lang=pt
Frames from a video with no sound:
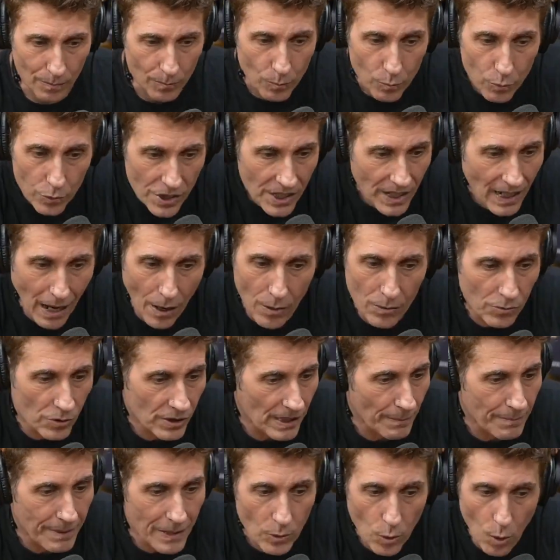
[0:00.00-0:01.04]
musical, eu
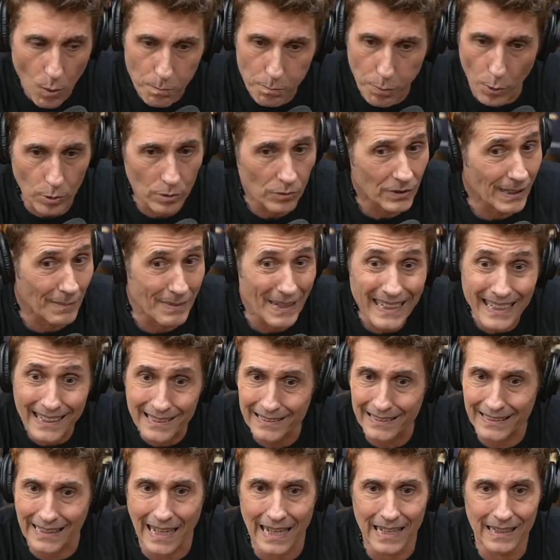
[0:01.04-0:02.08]
não sabia compor, não sabia
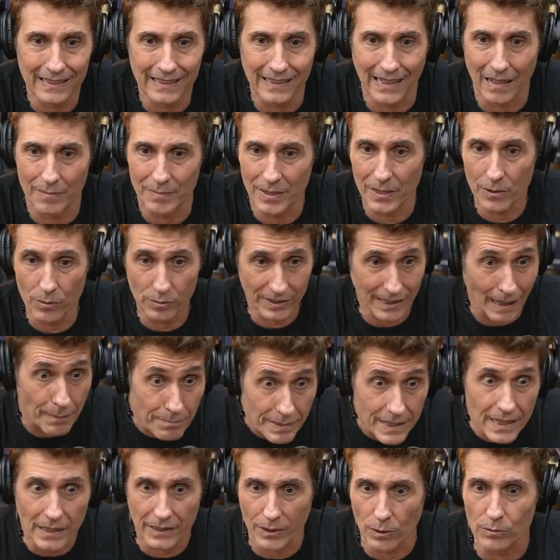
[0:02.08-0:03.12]
cantar, sabe? eu
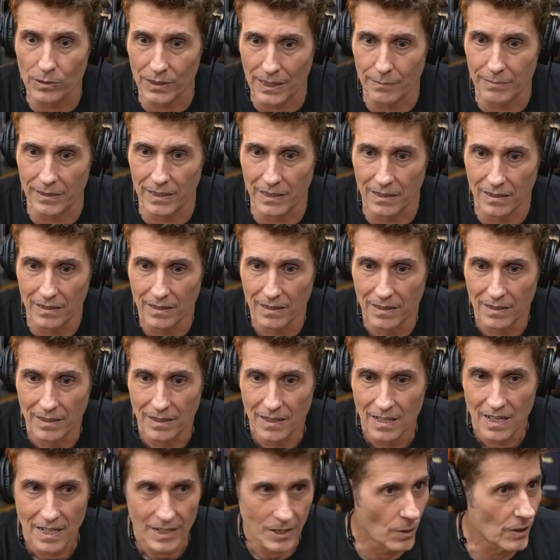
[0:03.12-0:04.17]
sabia que eu não sabia.
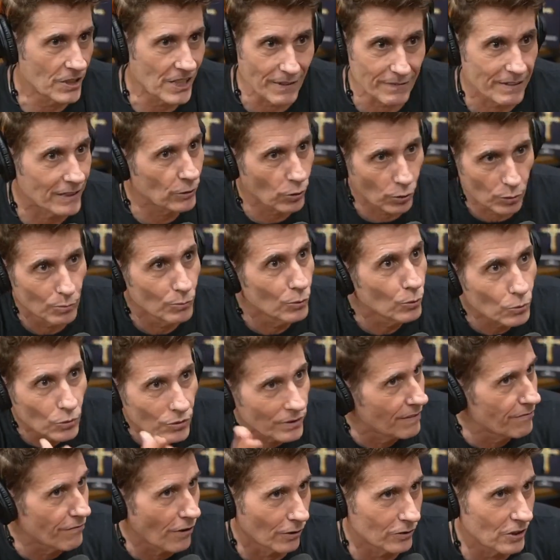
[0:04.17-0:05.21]
E eu achava que todo
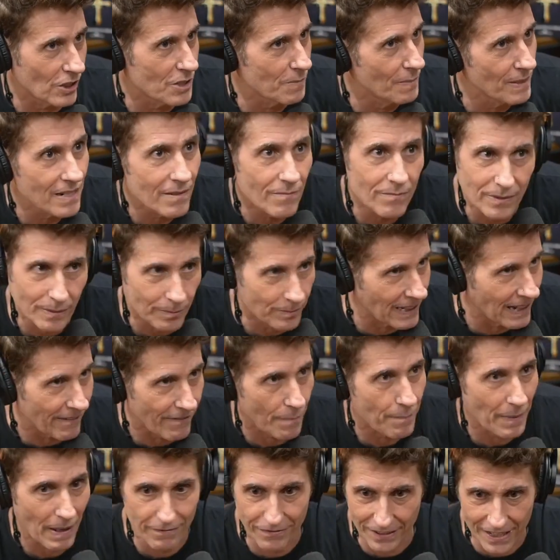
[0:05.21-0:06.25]
mundo em volta de mim
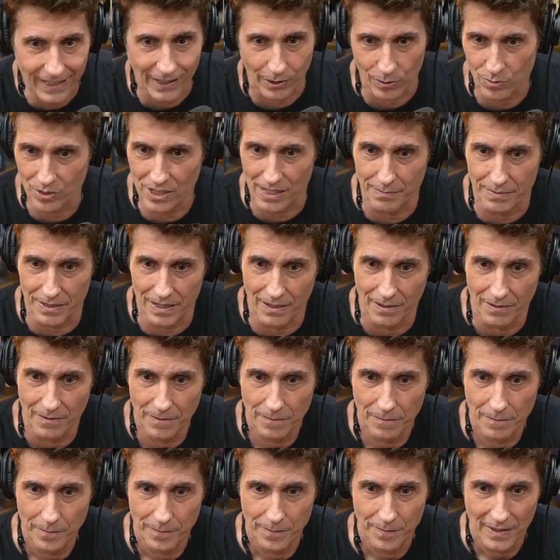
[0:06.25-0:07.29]
dava para ver que eu não sabia.
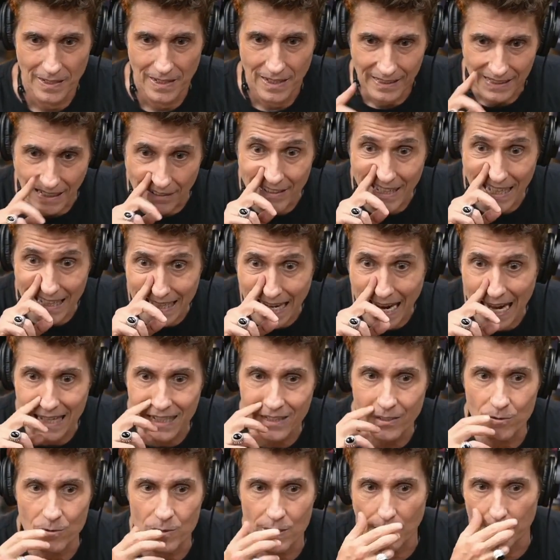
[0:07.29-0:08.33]
Tava na cara. Tava né? na
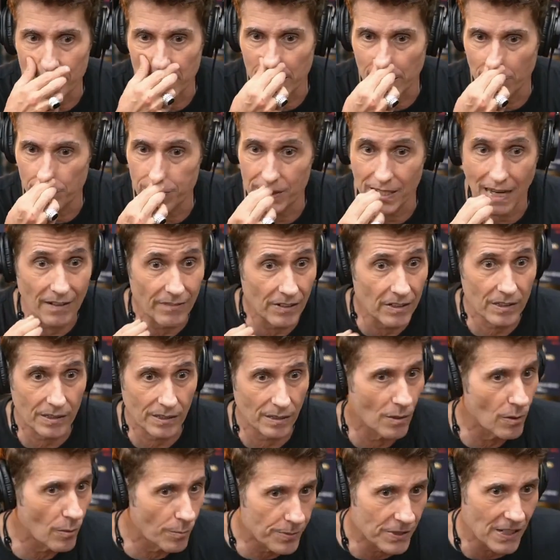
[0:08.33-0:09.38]
cara que eu não sabia. Eu
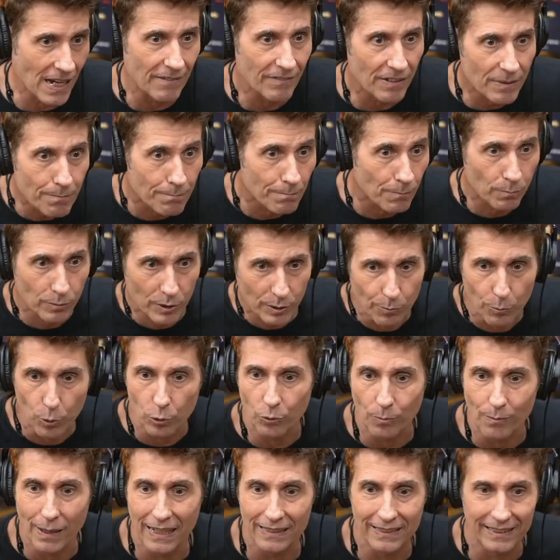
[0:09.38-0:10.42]
precisava, eu precisava de
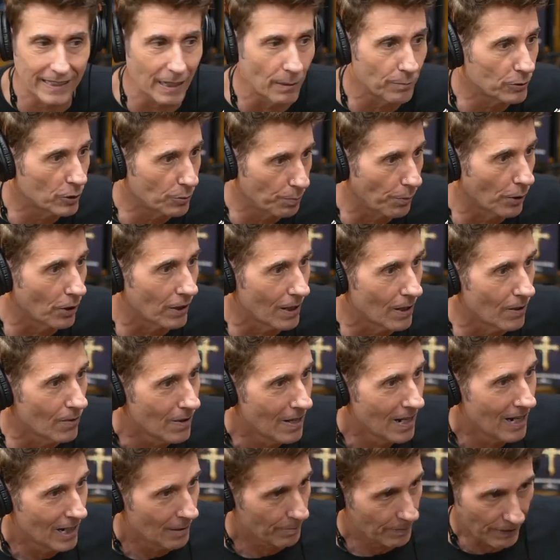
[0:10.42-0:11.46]
muito mais tempo de
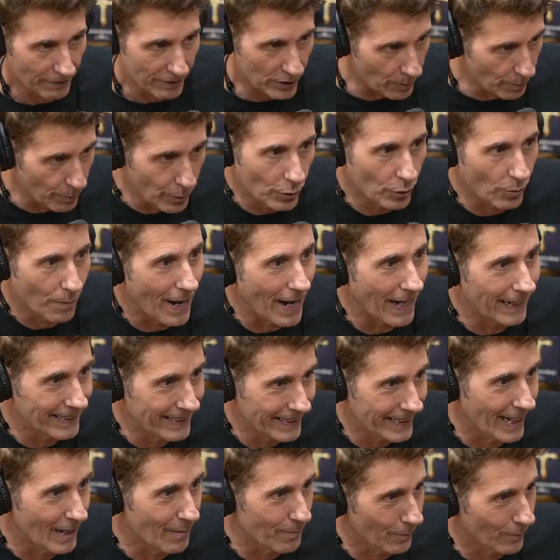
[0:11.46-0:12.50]
porão. Precisava de muito
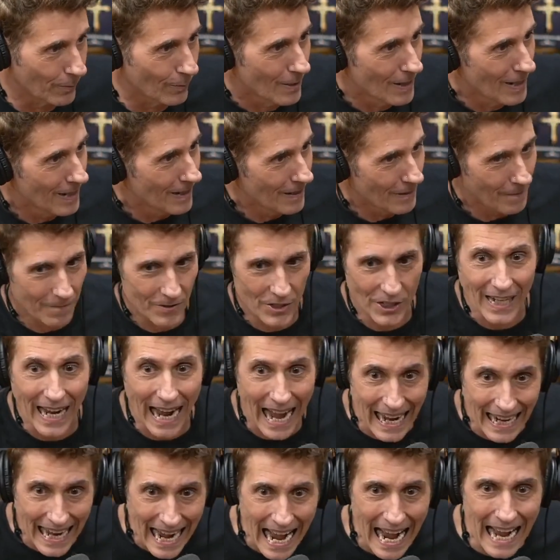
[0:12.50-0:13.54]
mais tempo. De garagem. De
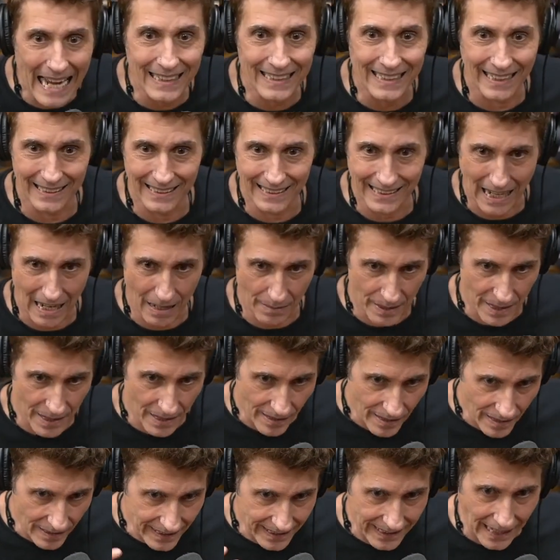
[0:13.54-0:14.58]
garagem,
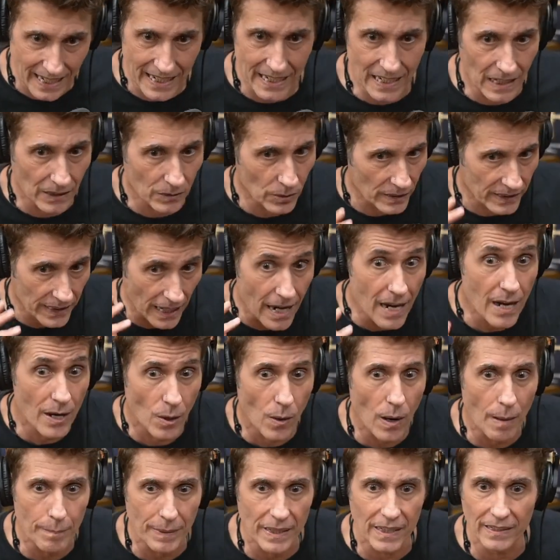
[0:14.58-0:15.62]
sabe? E ensaiando até
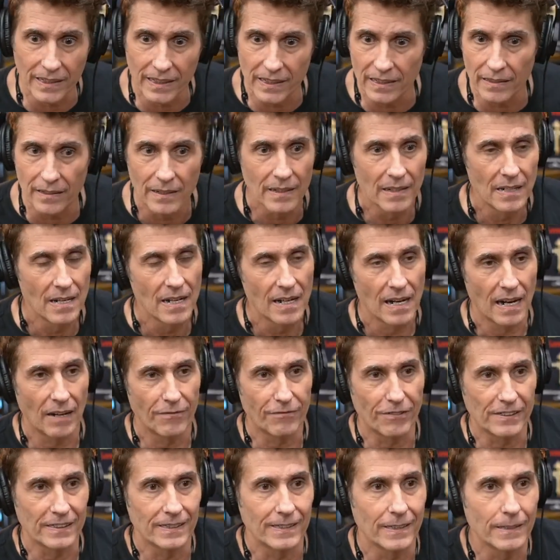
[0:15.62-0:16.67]
eu aprender
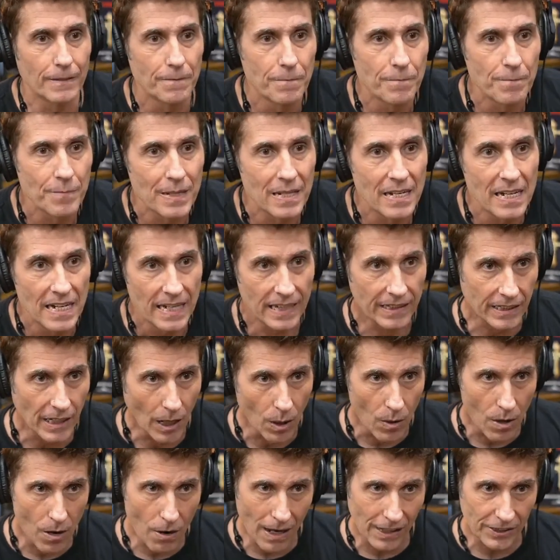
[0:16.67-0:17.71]
a fazer.
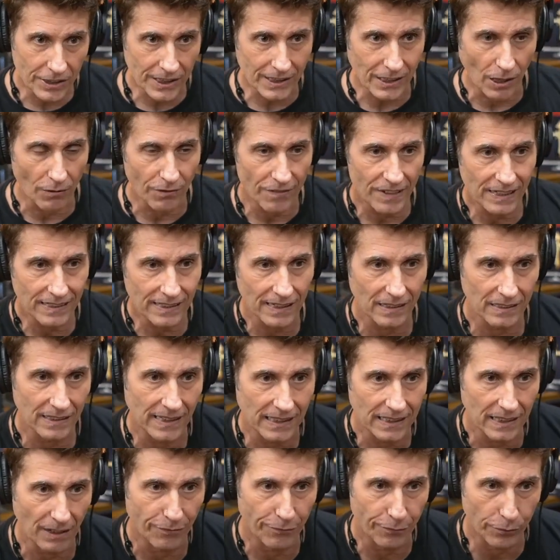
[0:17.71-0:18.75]
Então eu acho que talvez
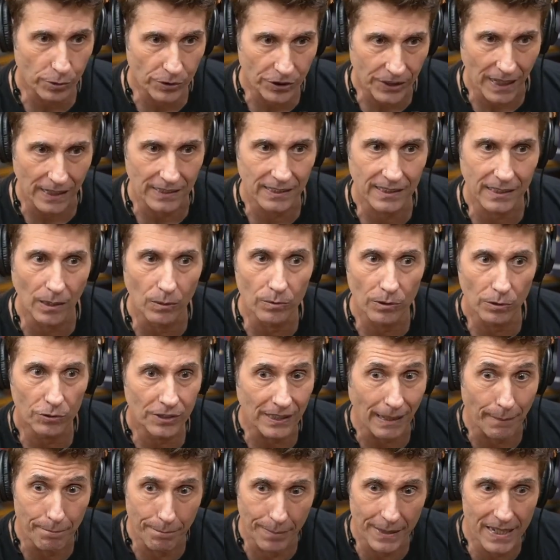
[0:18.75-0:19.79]
a, dessa frustração
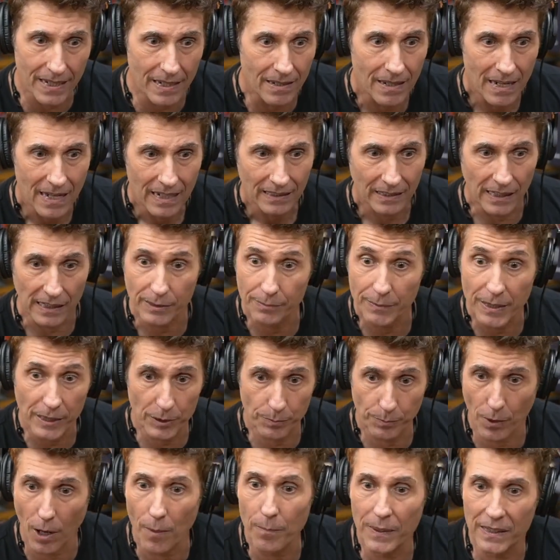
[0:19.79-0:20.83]
de eu saber das
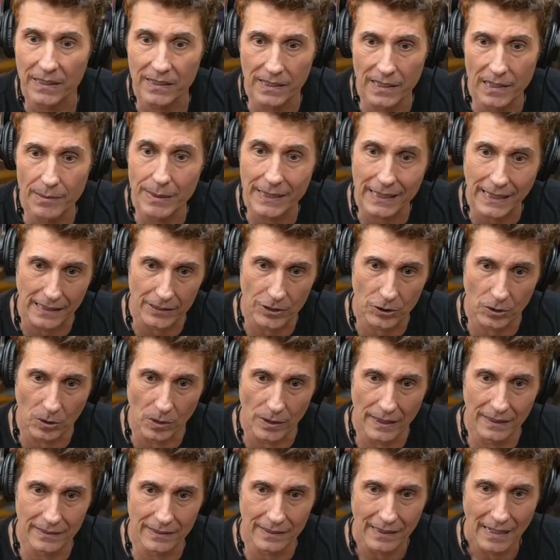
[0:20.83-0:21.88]
minhas próprias
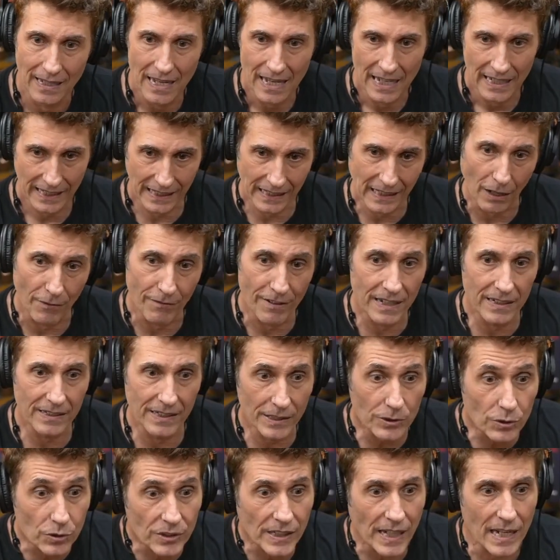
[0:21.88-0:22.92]
limitações, que
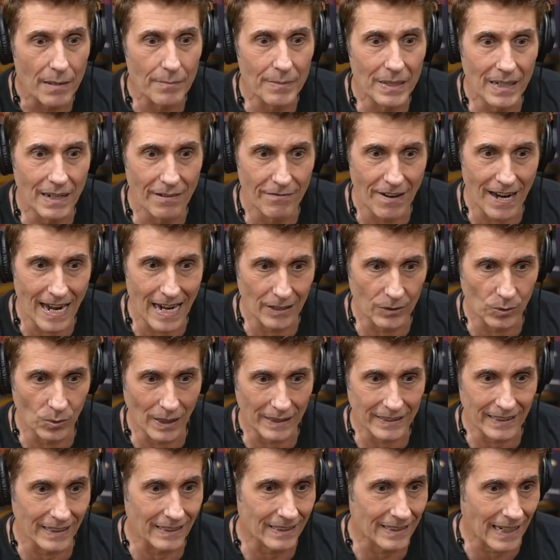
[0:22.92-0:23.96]
talvez isso tenha me
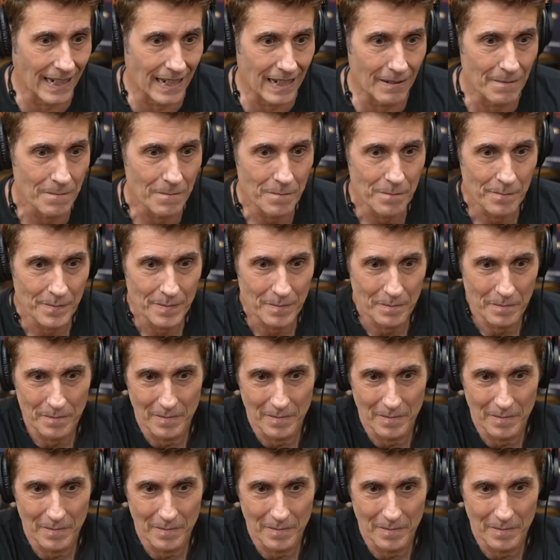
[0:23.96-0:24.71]
levado a tentar